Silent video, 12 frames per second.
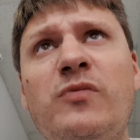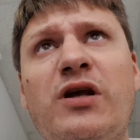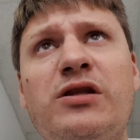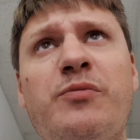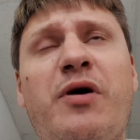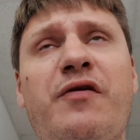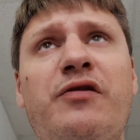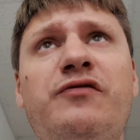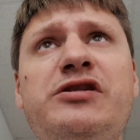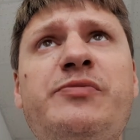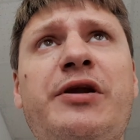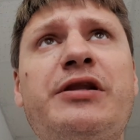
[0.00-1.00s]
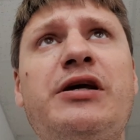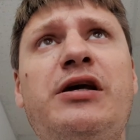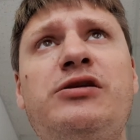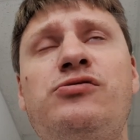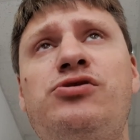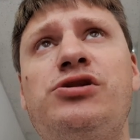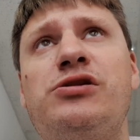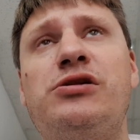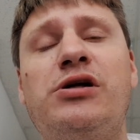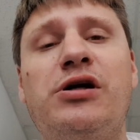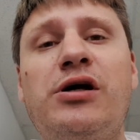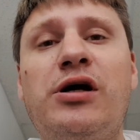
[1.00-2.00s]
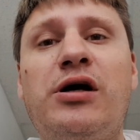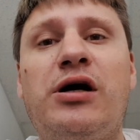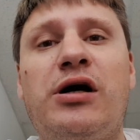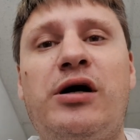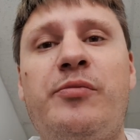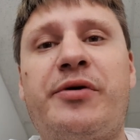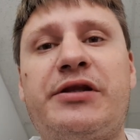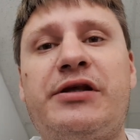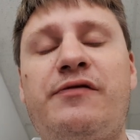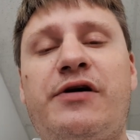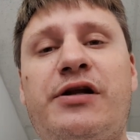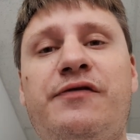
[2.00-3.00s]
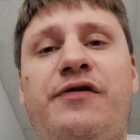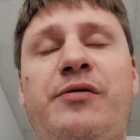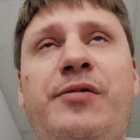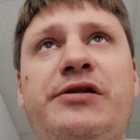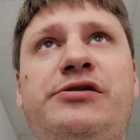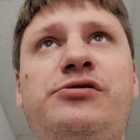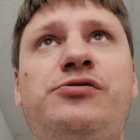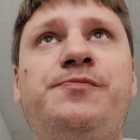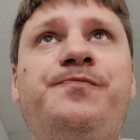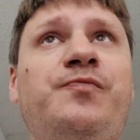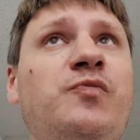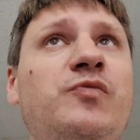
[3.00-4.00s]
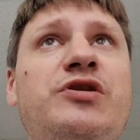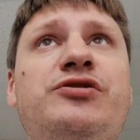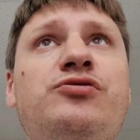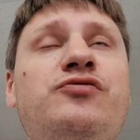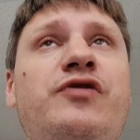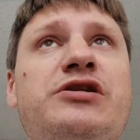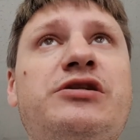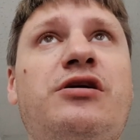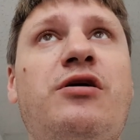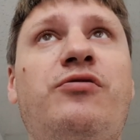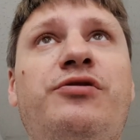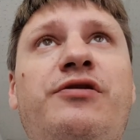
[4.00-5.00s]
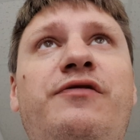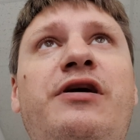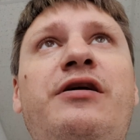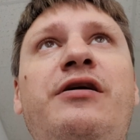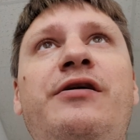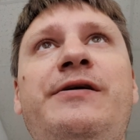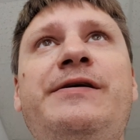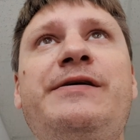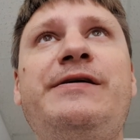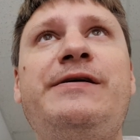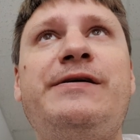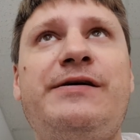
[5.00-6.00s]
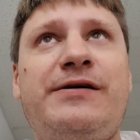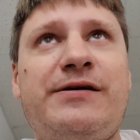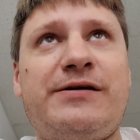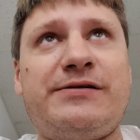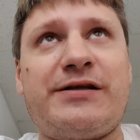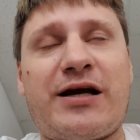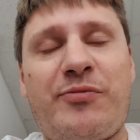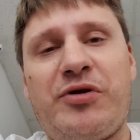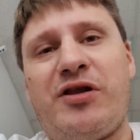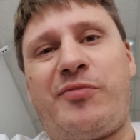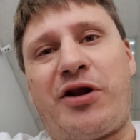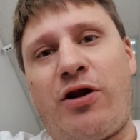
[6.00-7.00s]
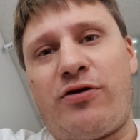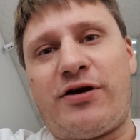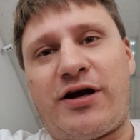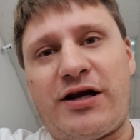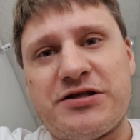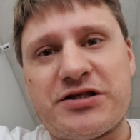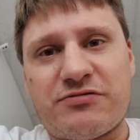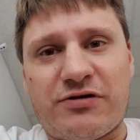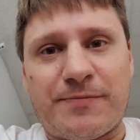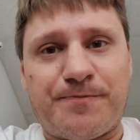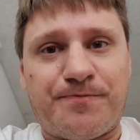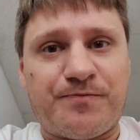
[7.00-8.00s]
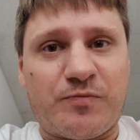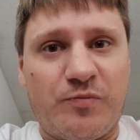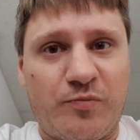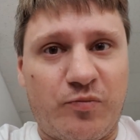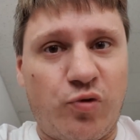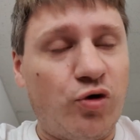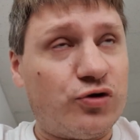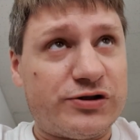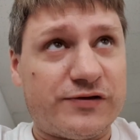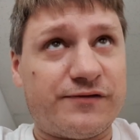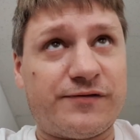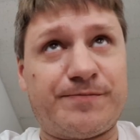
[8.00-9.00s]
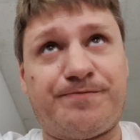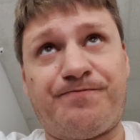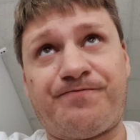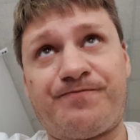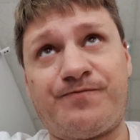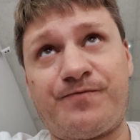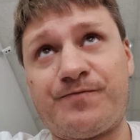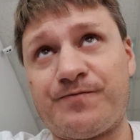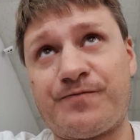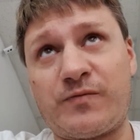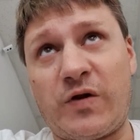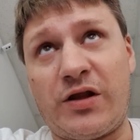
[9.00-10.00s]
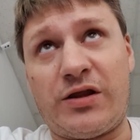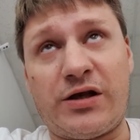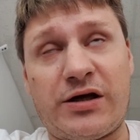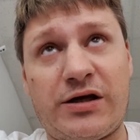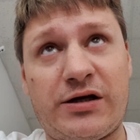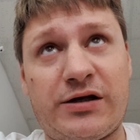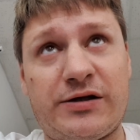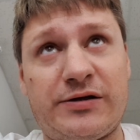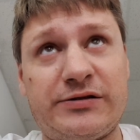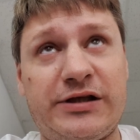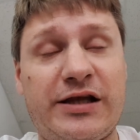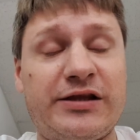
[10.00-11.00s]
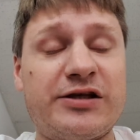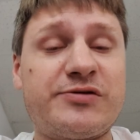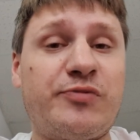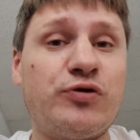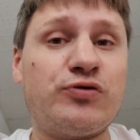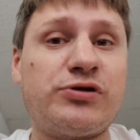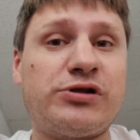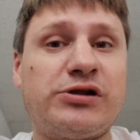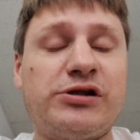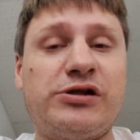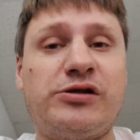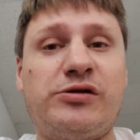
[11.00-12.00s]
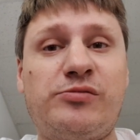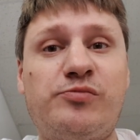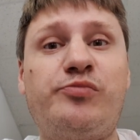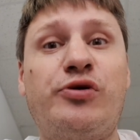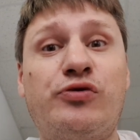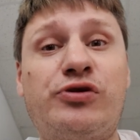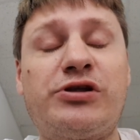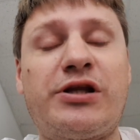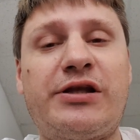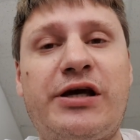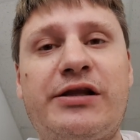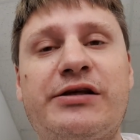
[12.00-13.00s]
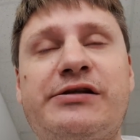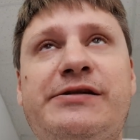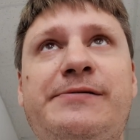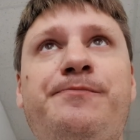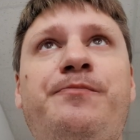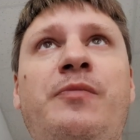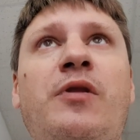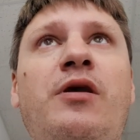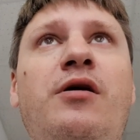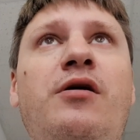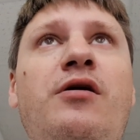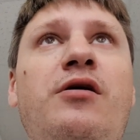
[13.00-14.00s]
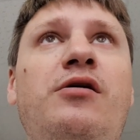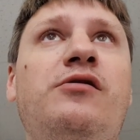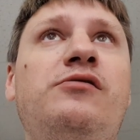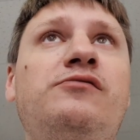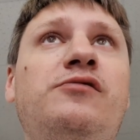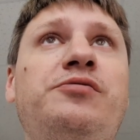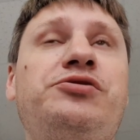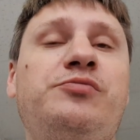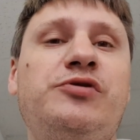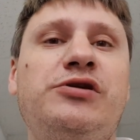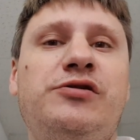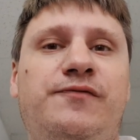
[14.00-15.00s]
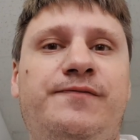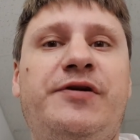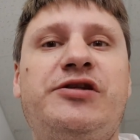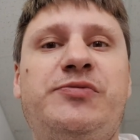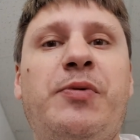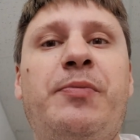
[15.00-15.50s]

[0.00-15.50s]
добавил в избранное, изучил э, про товар информацию. Не суть важно, какой товар. Накопил определенное количество бонусов. Это Яндекс Плюс и плюсы от Яндекса. В общем, мы, в принципе,